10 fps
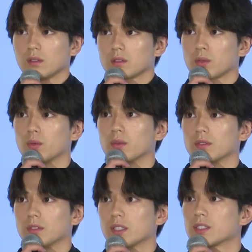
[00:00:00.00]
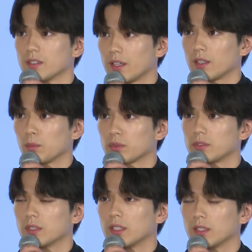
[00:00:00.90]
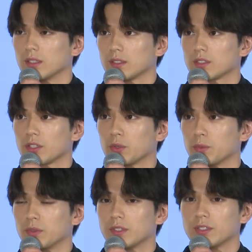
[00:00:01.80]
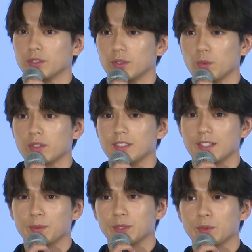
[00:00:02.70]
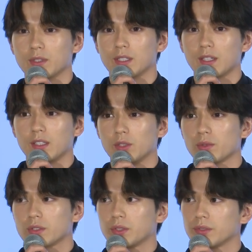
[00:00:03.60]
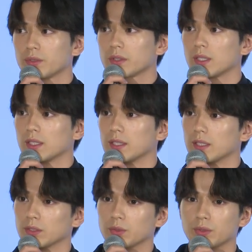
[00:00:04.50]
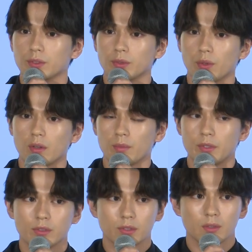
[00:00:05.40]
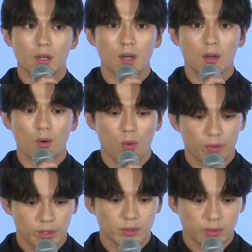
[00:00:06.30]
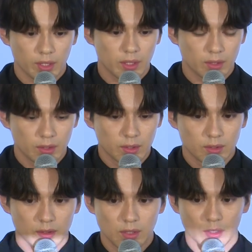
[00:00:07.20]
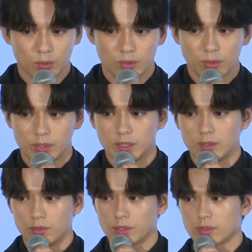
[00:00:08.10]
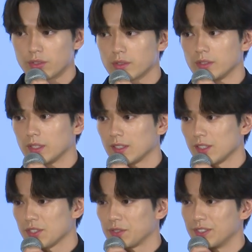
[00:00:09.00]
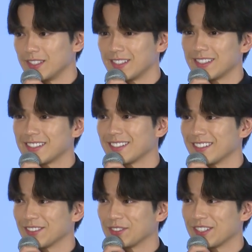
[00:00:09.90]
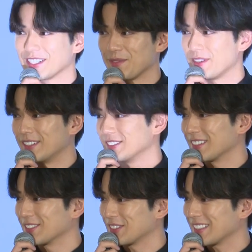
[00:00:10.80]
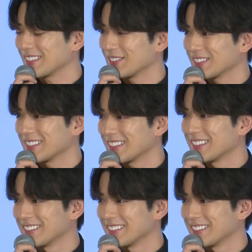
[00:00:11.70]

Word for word: そうですね、僕は先ほども言ったように大きい画面の方が、移動中とかあの動画を見ることが多いので、あのより美しくなったスクリーンであの何が見れるんだろうなと思って。